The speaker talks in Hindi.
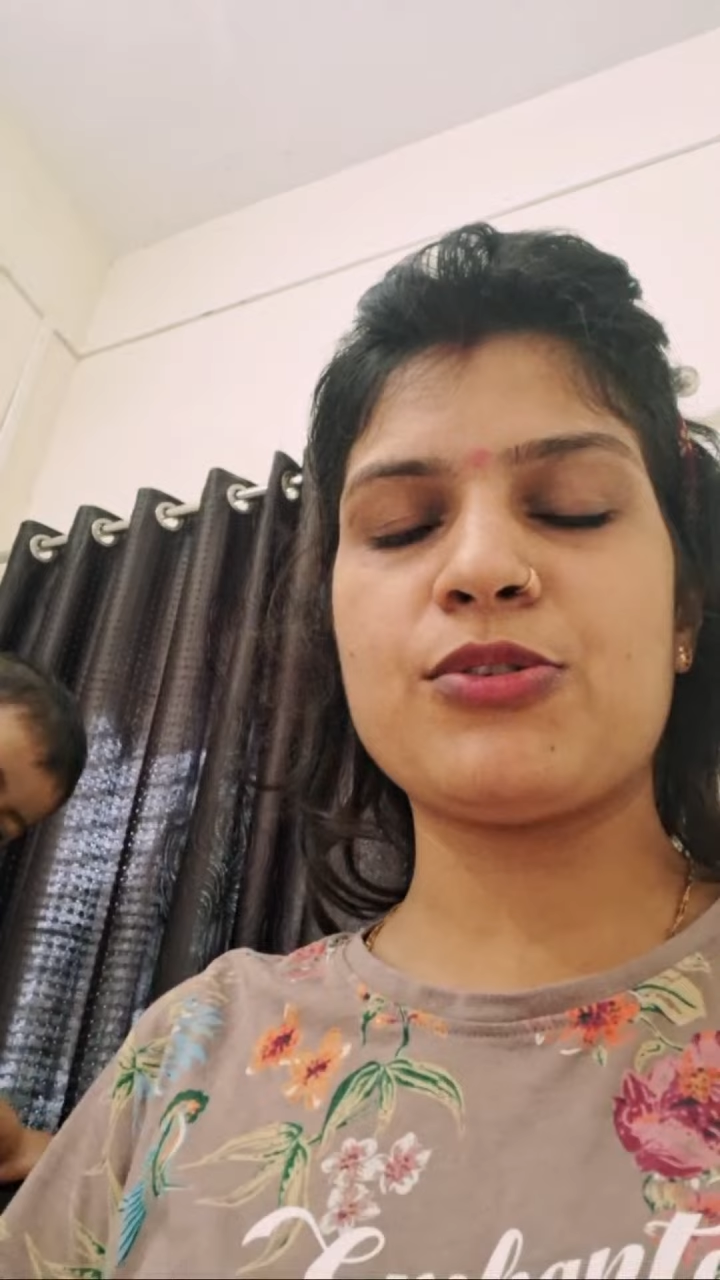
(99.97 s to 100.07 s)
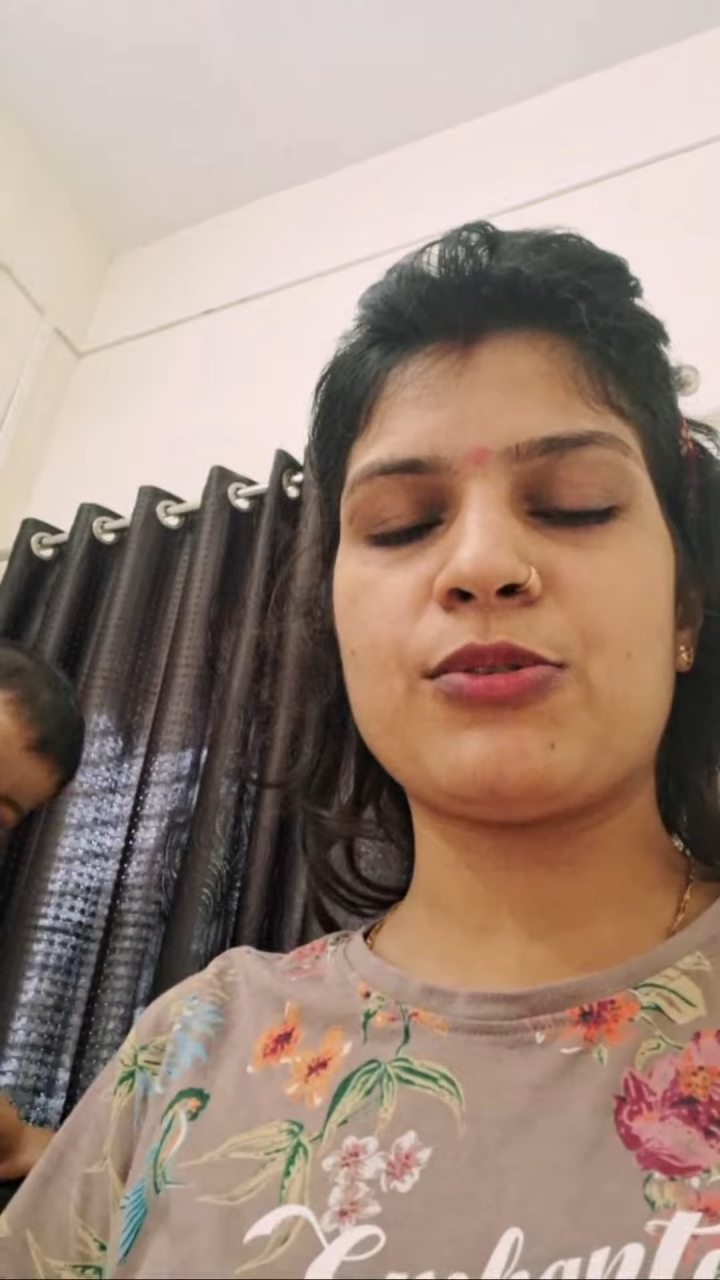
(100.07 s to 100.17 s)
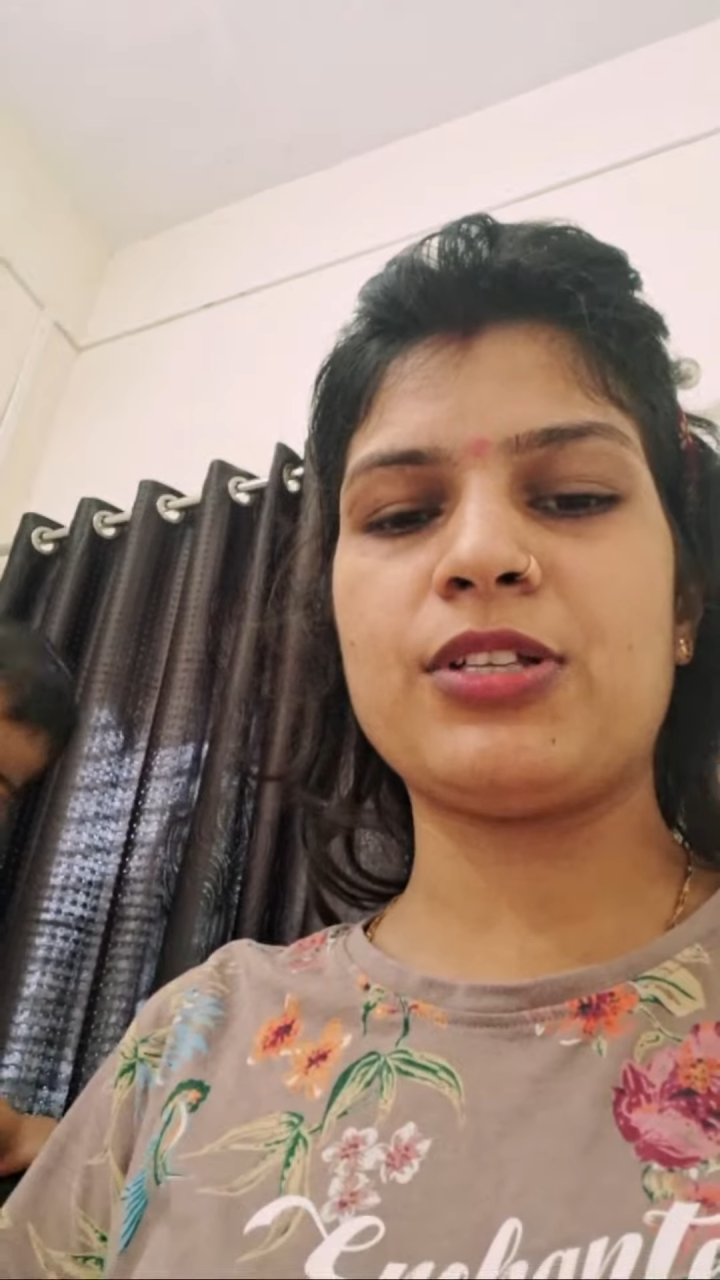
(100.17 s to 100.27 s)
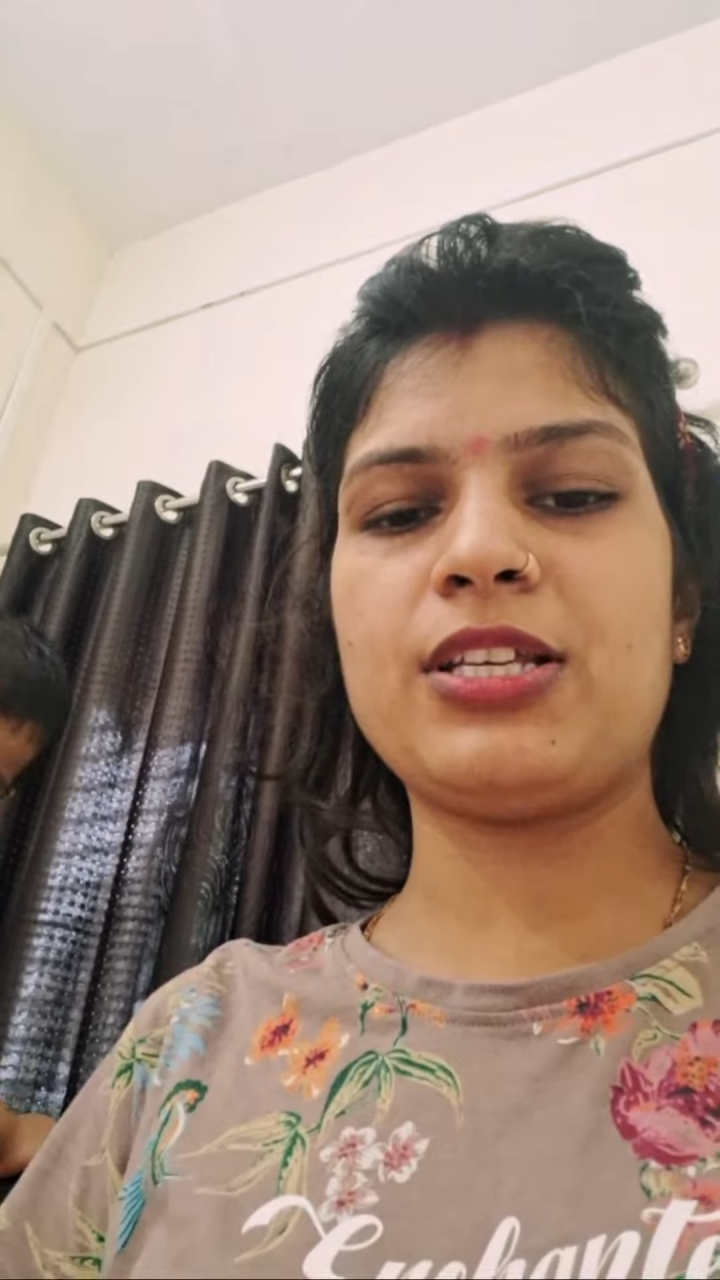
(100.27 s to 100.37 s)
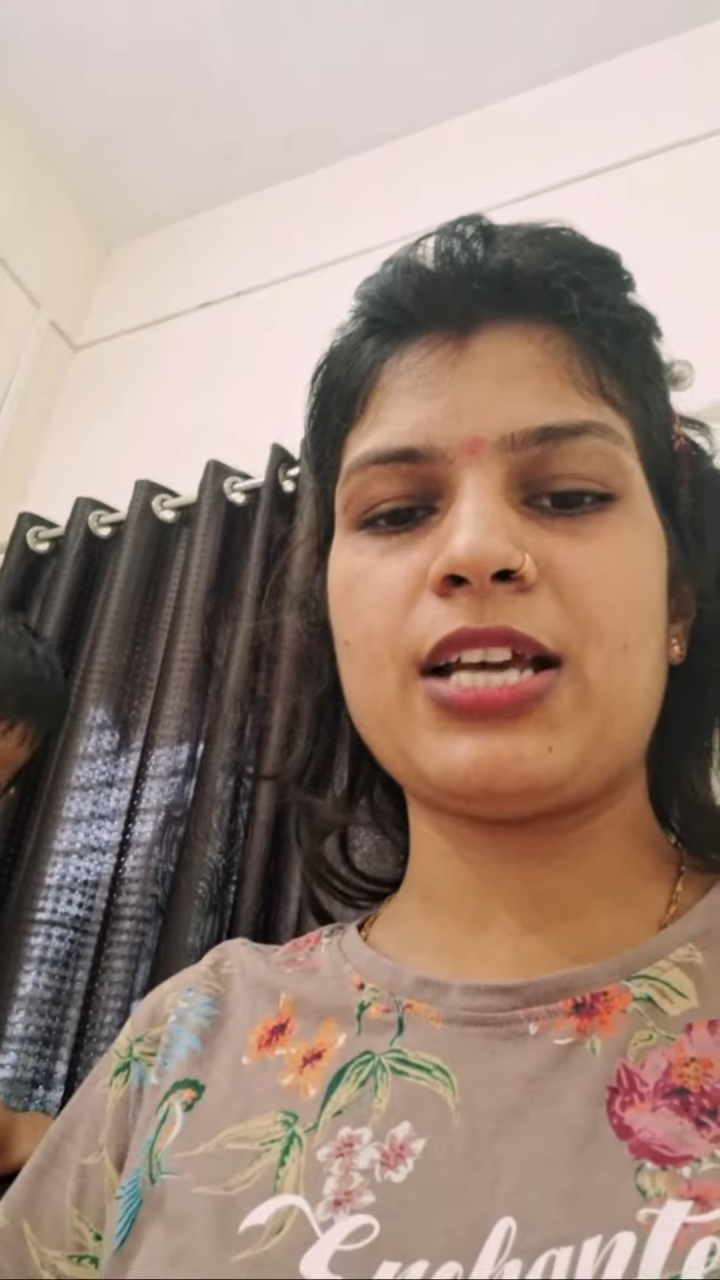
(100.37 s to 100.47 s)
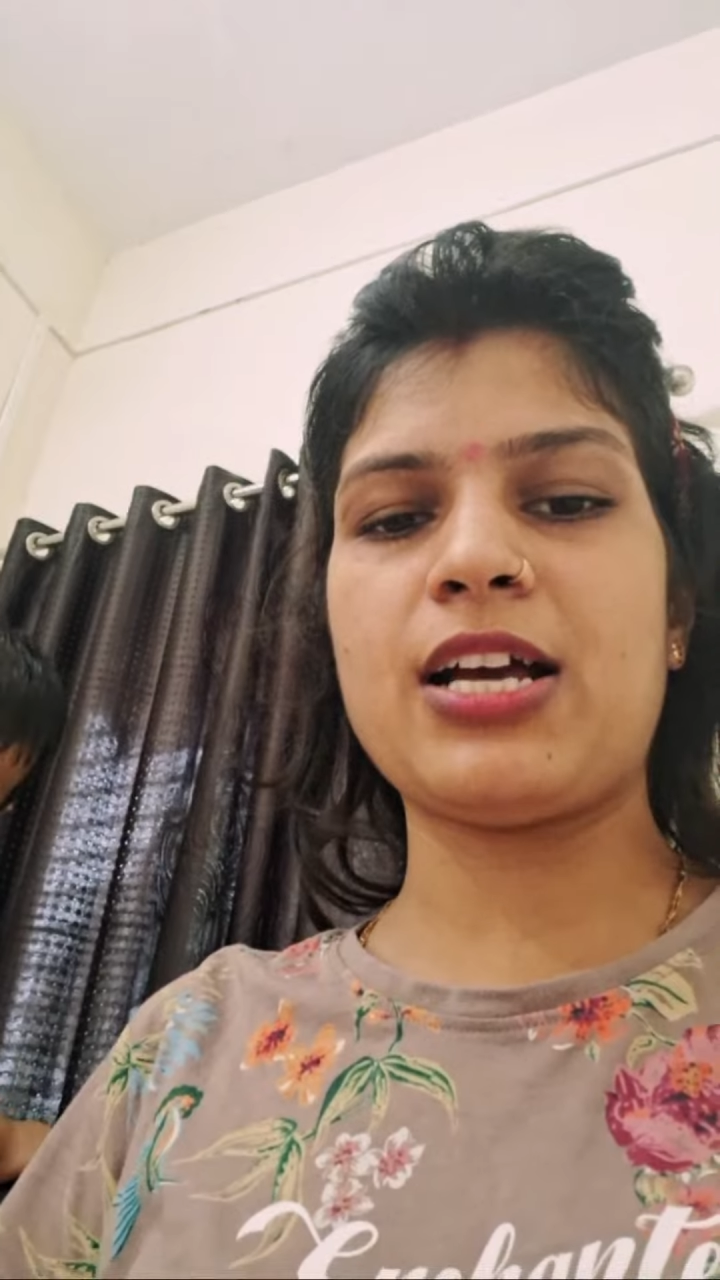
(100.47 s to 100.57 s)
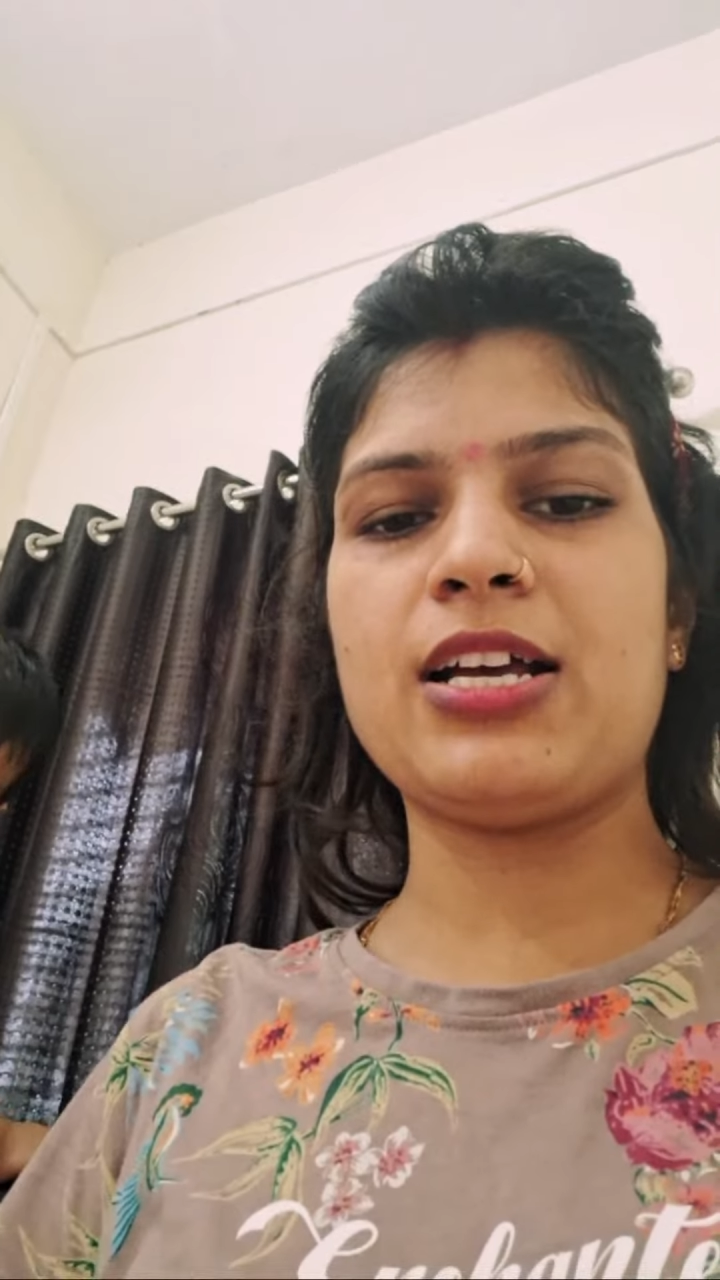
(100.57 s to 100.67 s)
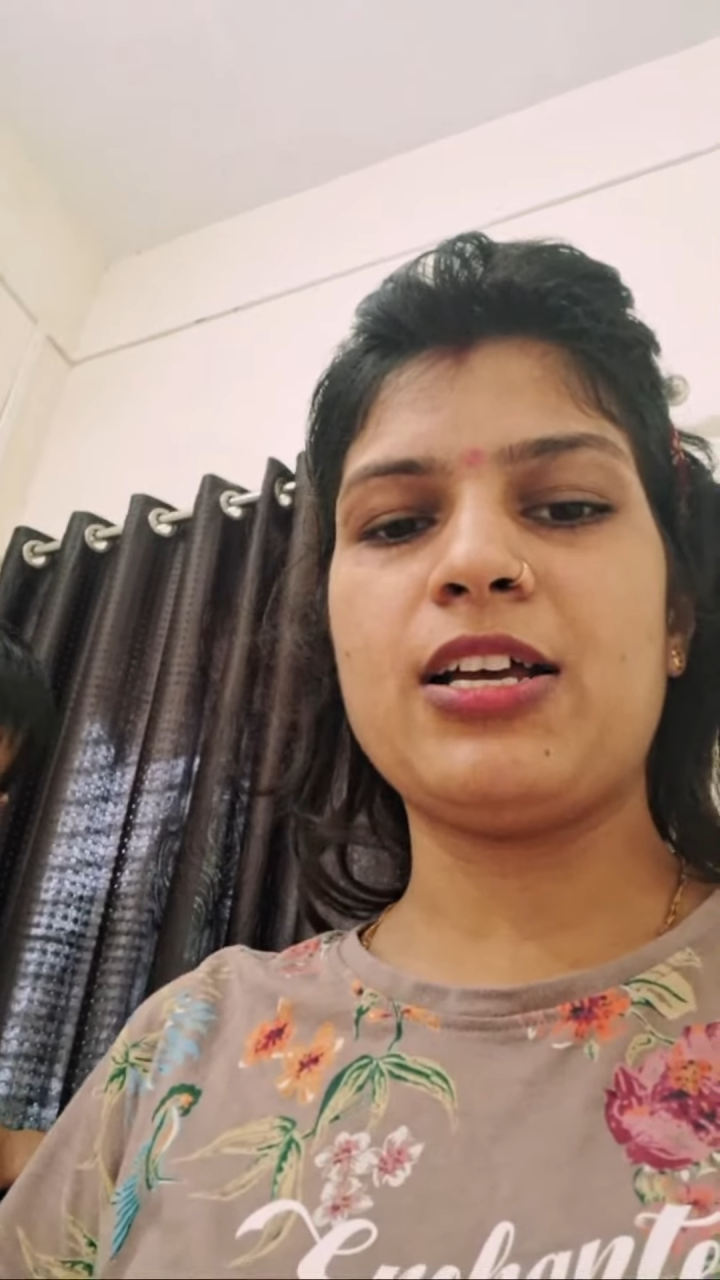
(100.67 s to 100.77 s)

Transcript: छोड़ दिया